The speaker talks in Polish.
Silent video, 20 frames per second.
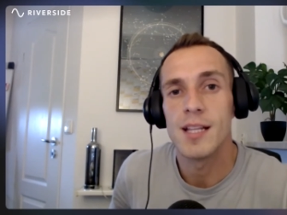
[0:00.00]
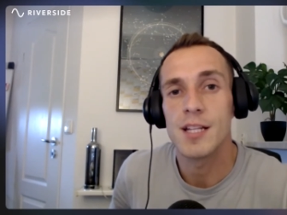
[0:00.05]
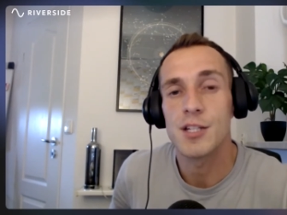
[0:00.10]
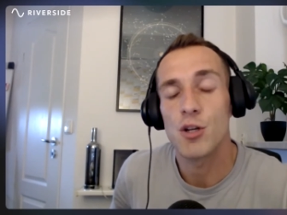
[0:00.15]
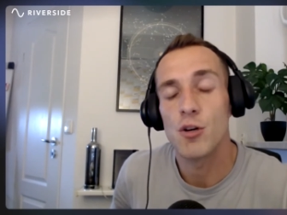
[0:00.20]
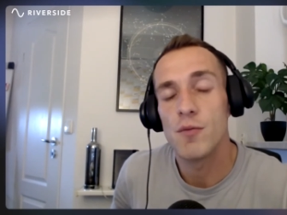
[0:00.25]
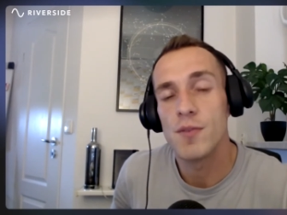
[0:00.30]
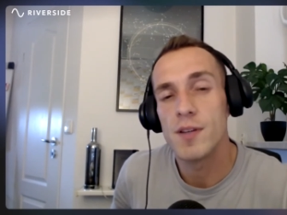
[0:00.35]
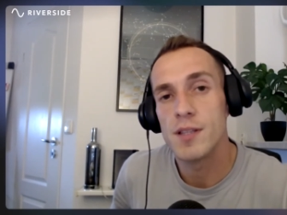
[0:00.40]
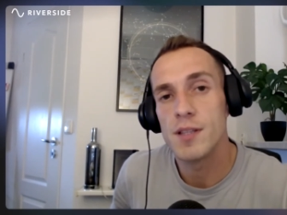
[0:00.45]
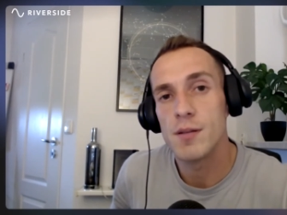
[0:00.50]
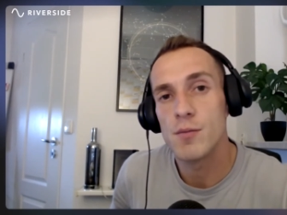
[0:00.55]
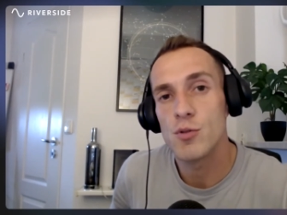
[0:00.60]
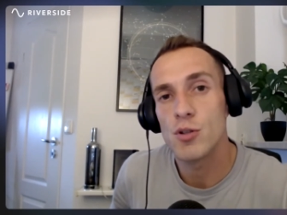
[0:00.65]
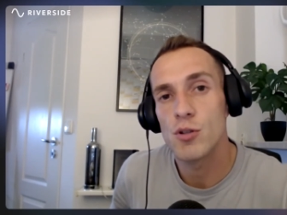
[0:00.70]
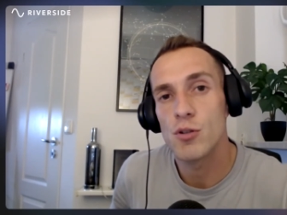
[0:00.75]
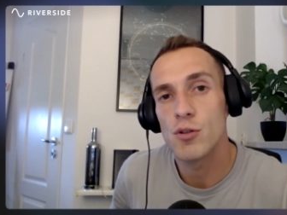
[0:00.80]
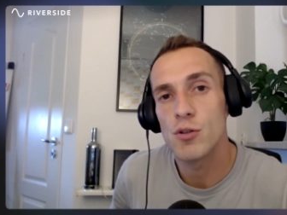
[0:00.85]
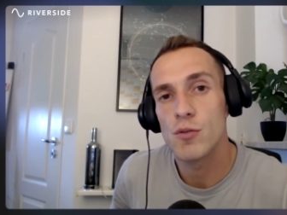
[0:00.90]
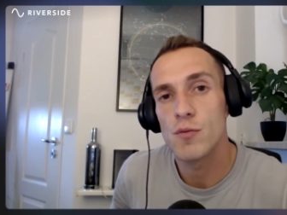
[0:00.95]
dlaczego w
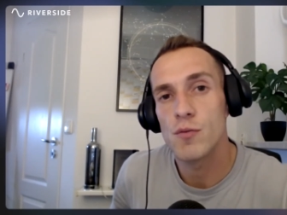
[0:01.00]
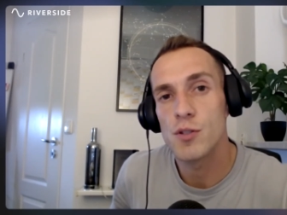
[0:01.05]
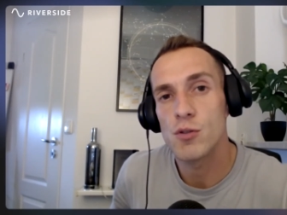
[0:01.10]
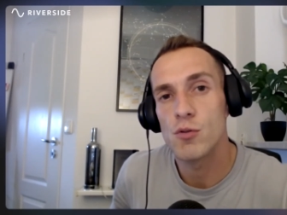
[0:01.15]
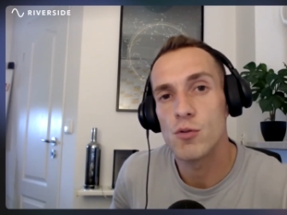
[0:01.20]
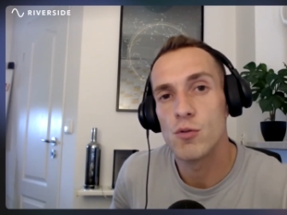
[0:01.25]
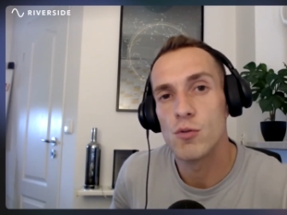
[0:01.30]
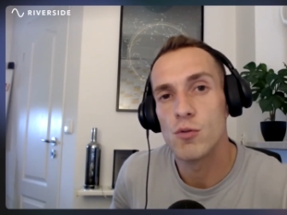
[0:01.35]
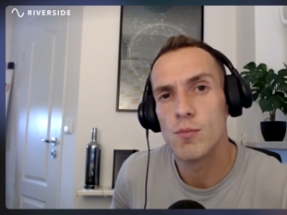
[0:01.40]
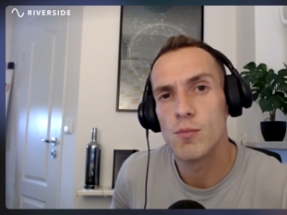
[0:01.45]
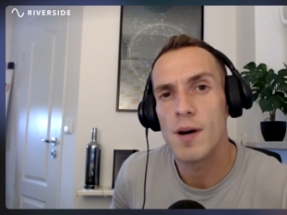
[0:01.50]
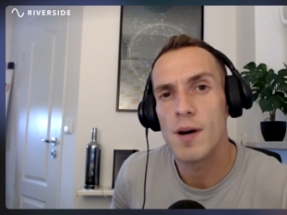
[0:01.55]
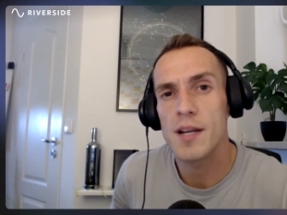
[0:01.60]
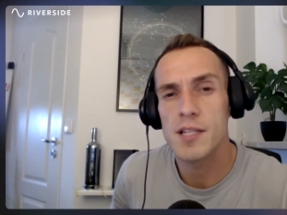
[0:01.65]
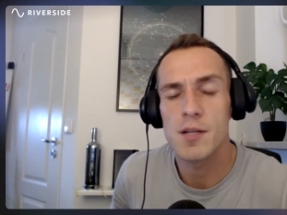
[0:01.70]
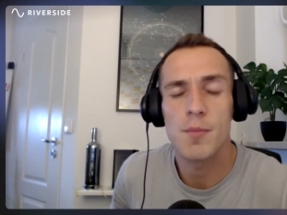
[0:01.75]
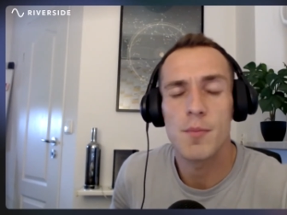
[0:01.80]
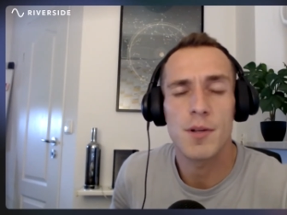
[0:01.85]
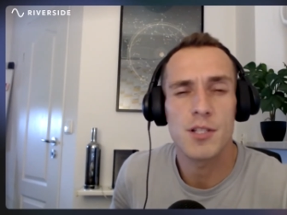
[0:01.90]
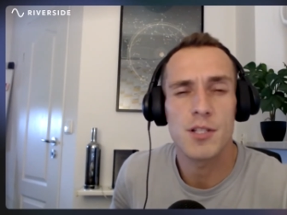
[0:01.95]
jednym środowisku
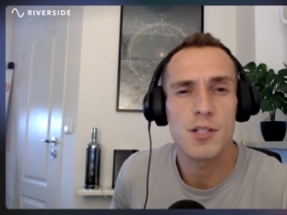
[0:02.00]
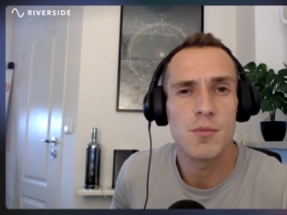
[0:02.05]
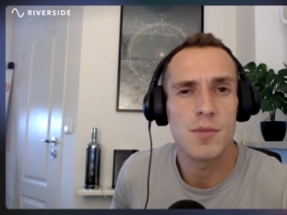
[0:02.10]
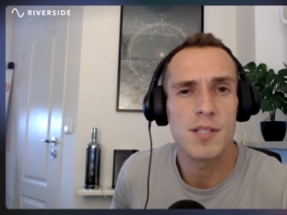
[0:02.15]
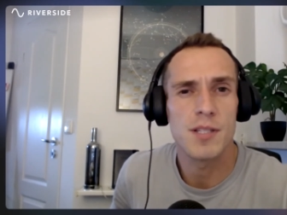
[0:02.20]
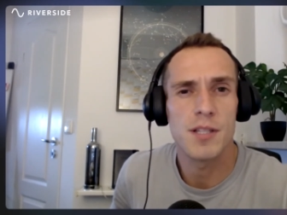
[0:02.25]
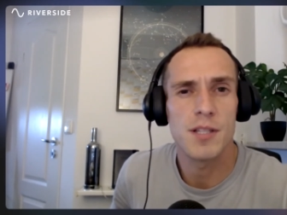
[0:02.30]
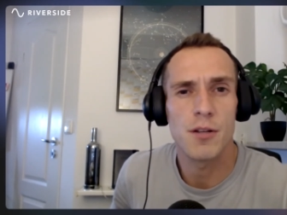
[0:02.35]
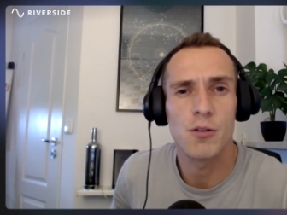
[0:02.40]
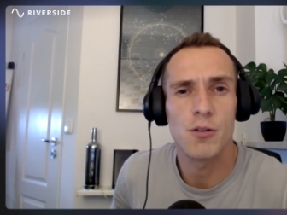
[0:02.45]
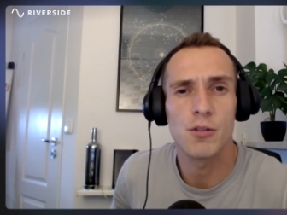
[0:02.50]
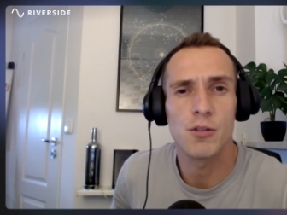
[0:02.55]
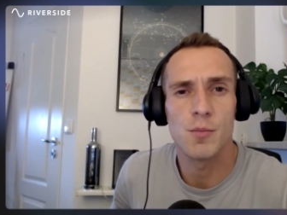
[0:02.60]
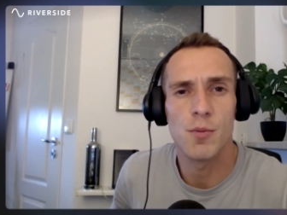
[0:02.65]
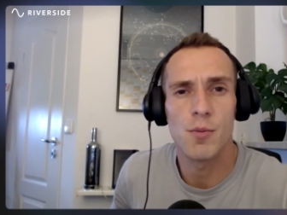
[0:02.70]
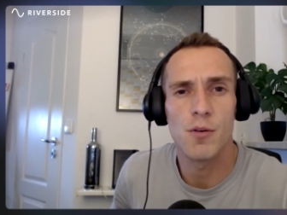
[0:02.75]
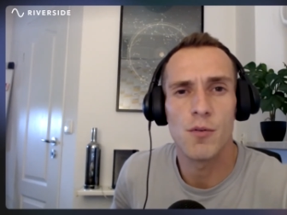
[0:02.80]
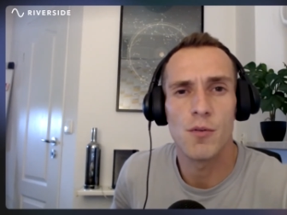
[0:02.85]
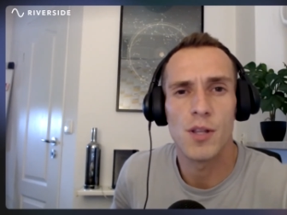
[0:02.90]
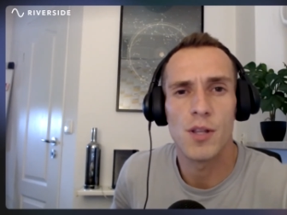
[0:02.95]
bardziej patrzymy
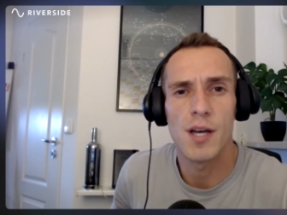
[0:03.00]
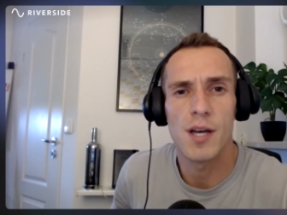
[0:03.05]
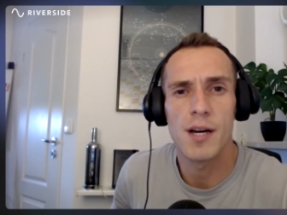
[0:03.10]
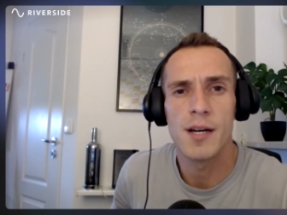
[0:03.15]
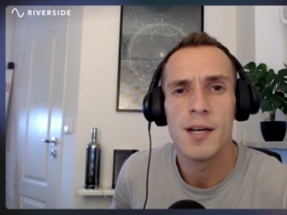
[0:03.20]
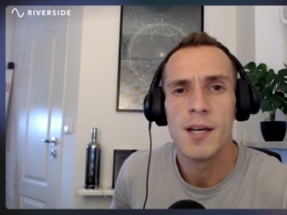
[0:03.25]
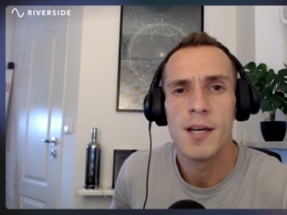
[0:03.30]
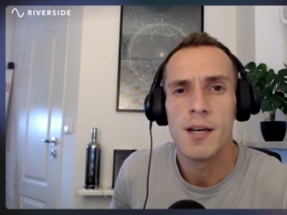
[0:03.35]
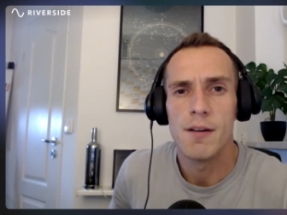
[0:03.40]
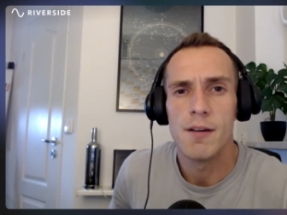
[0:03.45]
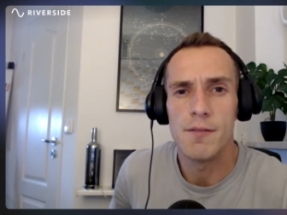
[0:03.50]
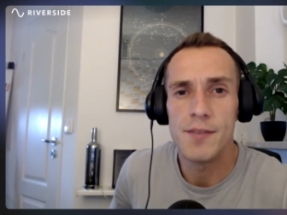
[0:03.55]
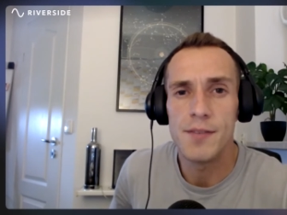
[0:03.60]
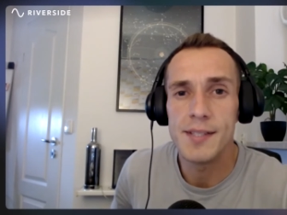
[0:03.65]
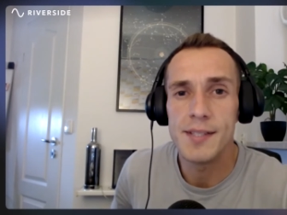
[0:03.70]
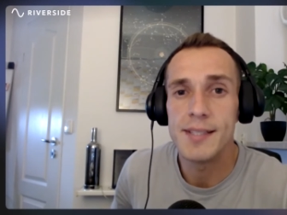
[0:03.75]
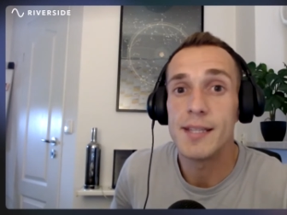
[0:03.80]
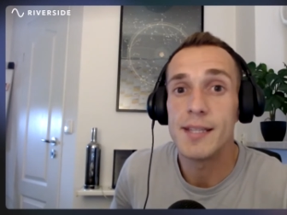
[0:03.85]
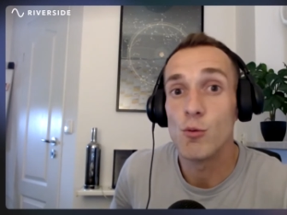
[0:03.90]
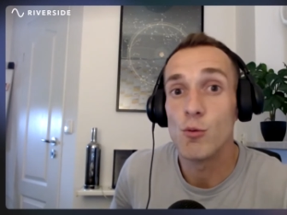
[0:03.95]
stereotypowo na
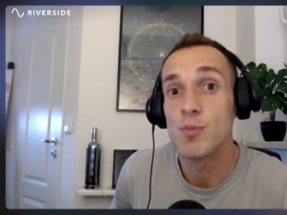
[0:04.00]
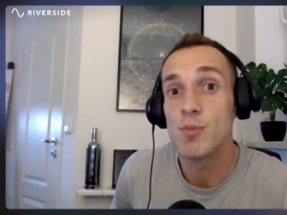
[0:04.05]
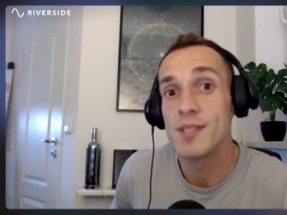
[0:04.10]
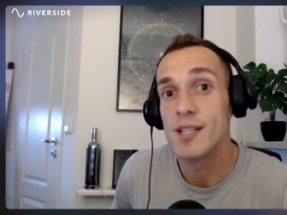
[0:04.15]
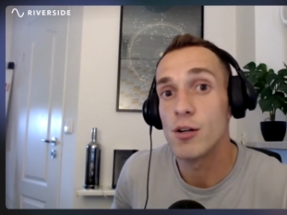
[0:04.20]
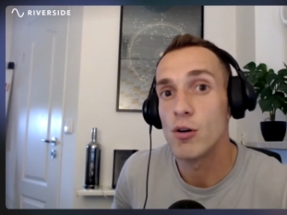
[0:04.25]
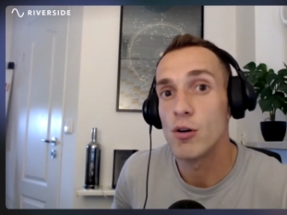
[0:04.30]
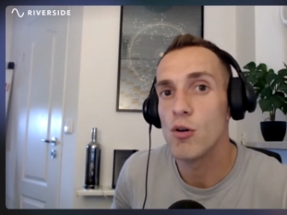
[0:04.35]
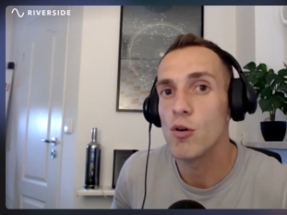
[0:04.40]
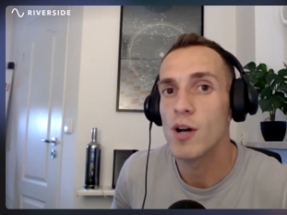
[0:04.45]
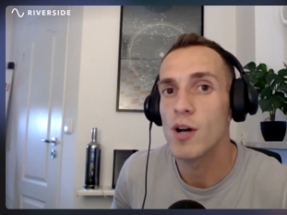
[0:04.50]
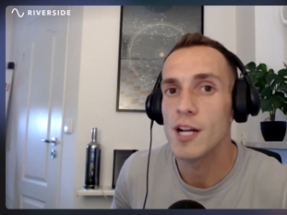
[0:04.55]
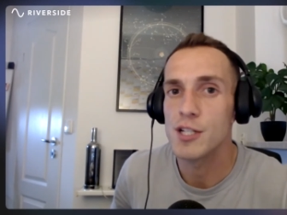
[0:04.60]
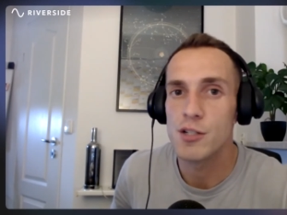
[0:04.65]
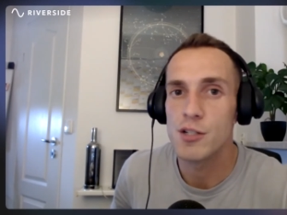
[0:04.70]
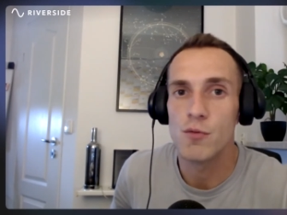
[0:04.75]
wizytę u psychologa,